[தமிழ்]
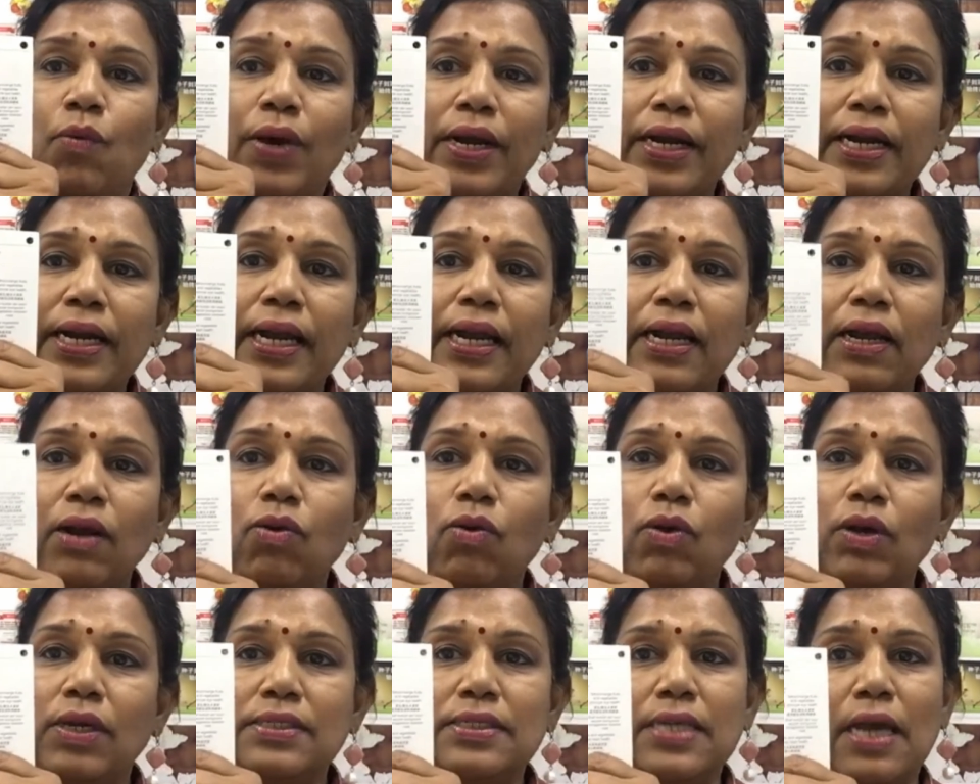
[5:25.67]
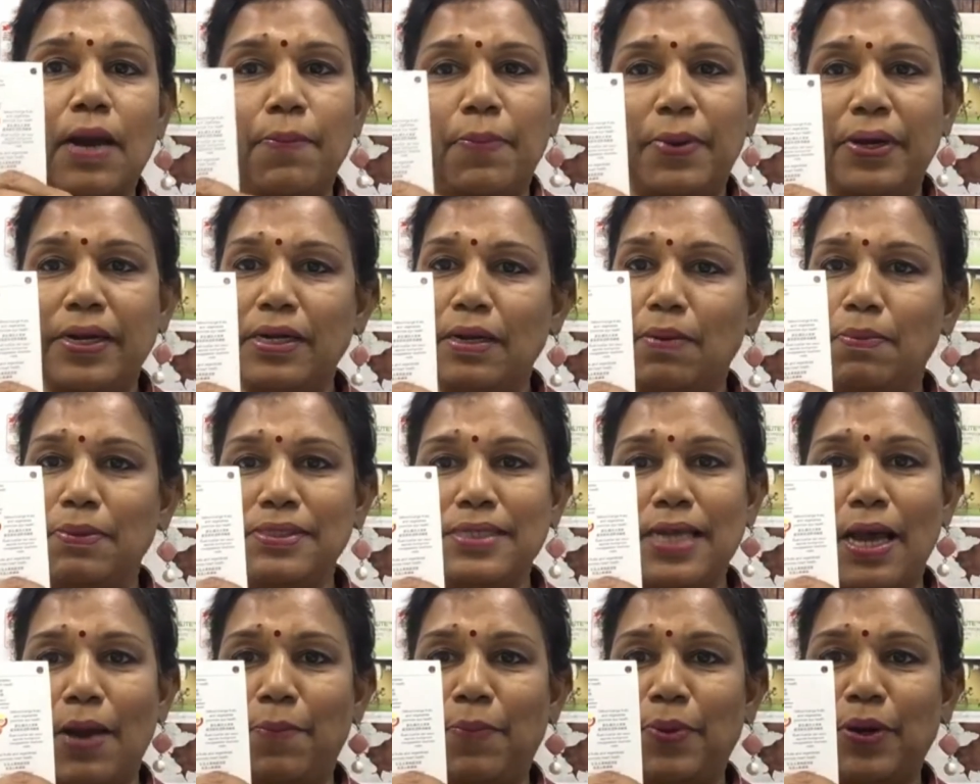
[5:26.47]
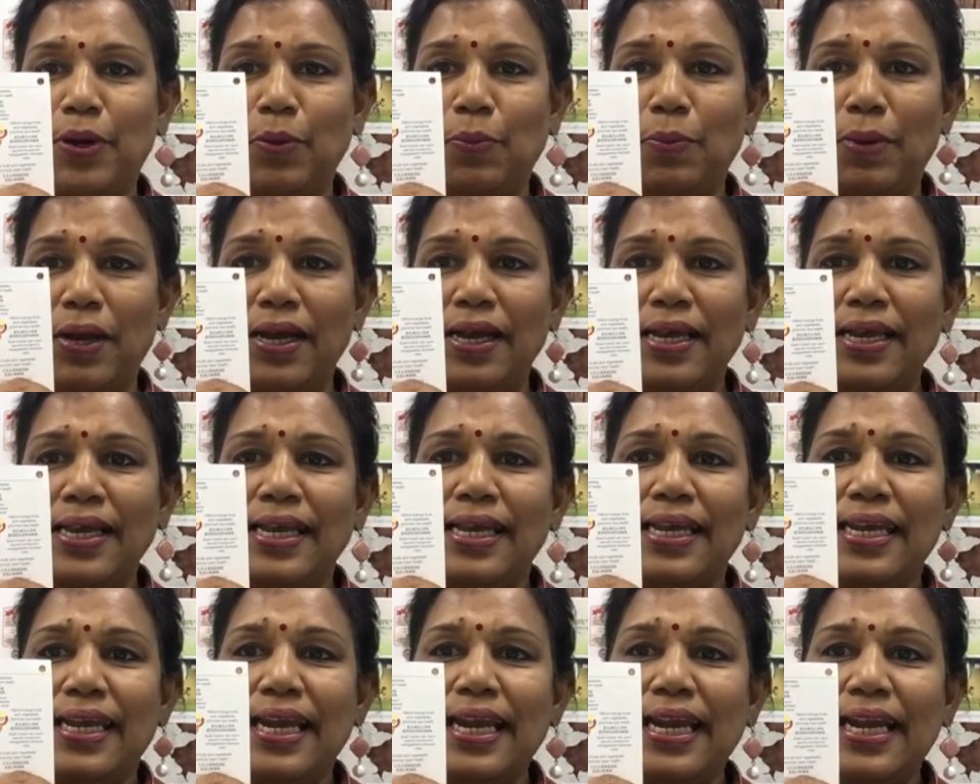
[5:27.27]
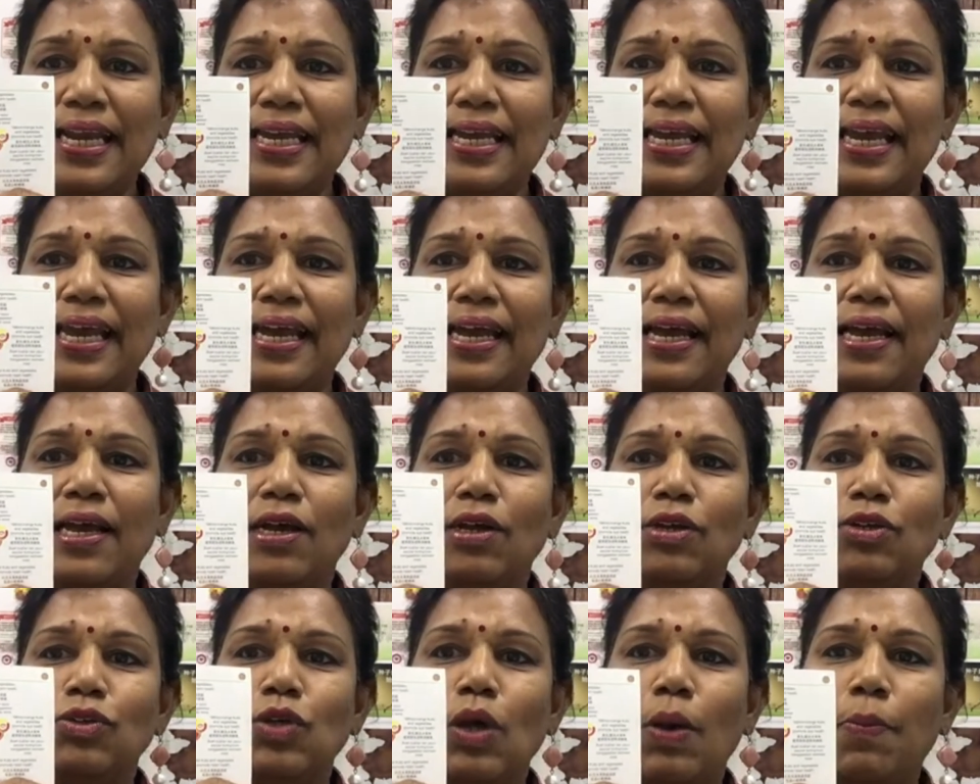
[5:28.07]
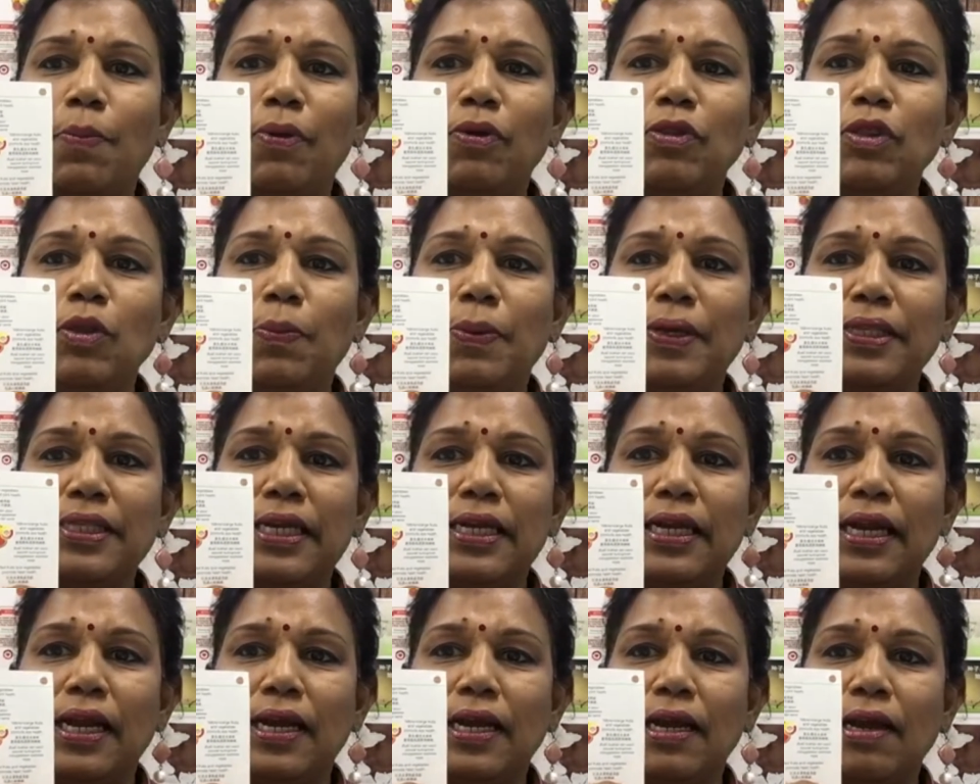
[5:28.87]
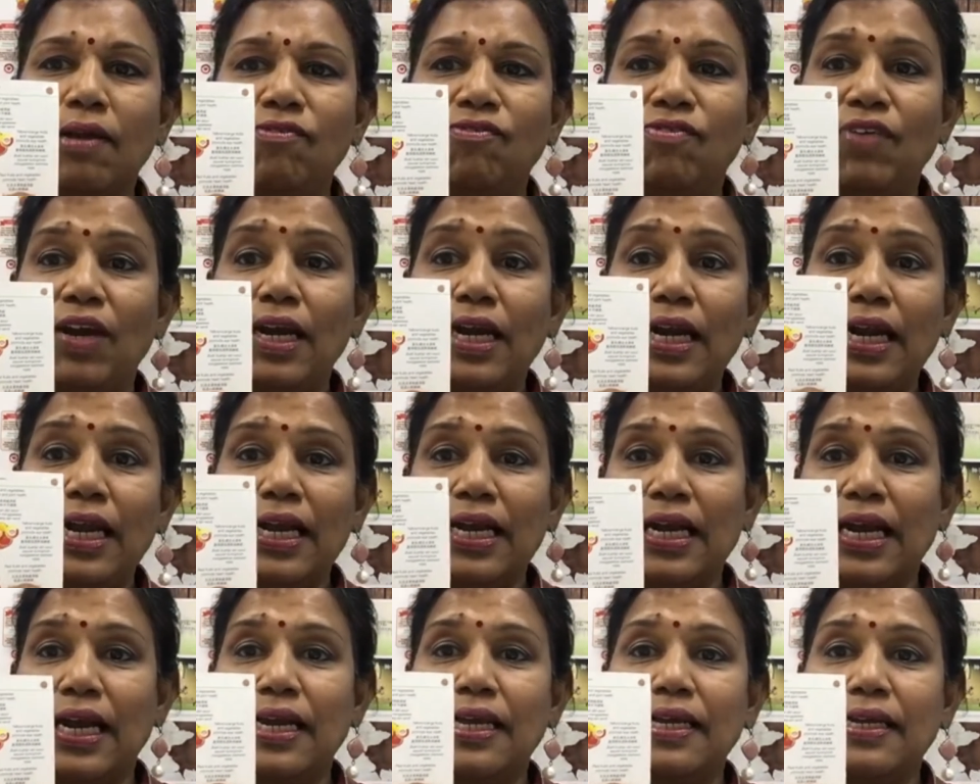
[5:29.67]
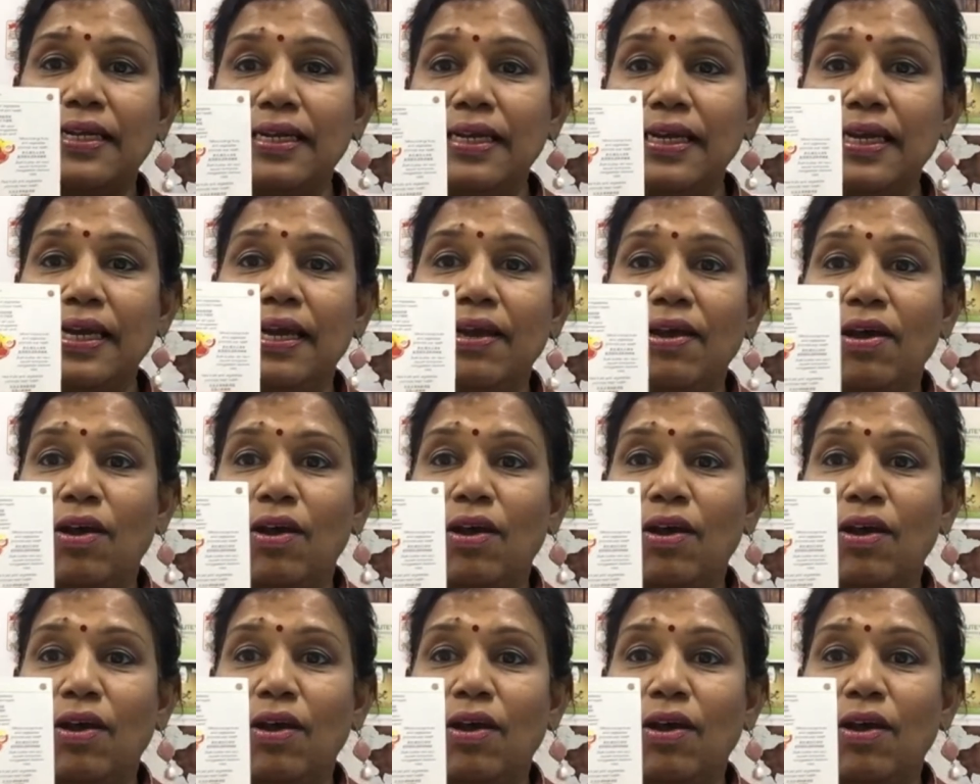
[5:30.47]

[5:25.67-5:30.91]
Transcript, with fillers: வர்ணங்கள் உள்ள சாப்பாடு நம்ம சாப்பிட்றோமா இல்லையே ஸோ அப்போ வந்து பார்த்தீங்கன்னாக்கா வெள்ளை கலரு